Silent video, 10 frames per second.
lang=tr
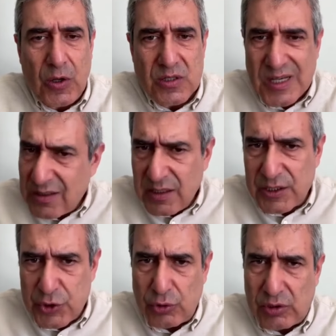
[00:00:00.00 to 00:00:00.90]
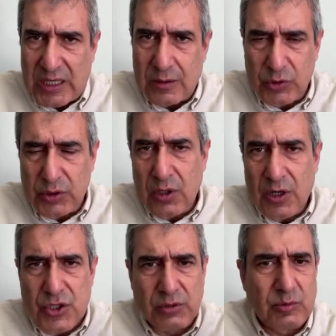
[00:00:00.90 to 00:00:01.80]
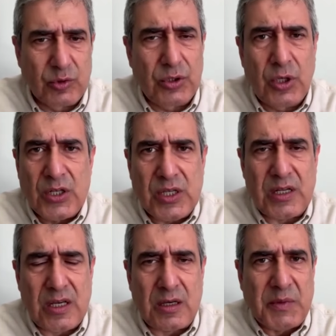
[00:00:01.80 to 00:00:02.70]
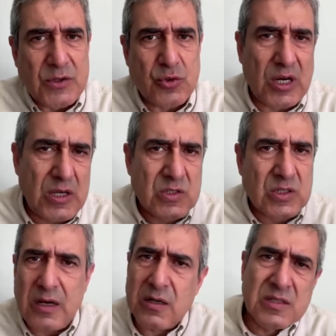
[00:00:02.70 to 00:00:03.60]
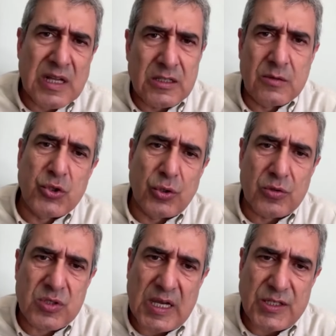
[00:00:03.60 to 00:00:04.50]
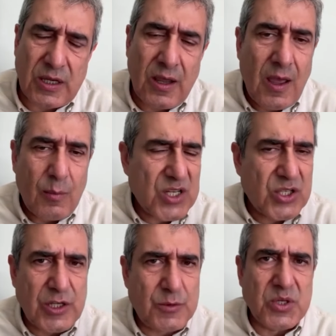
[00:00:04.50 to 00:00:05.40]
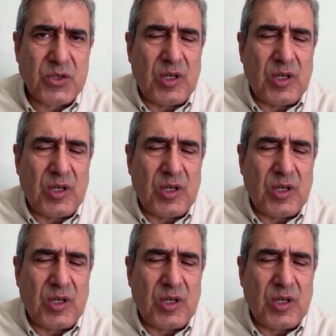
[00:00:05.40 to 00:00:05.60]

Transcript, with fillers: Zaten yaşıyorlardı bunu. Şimdi bunu 7 Ekim'den sonra İsrail hızlandırmış oldu sadece. Başka hiçbir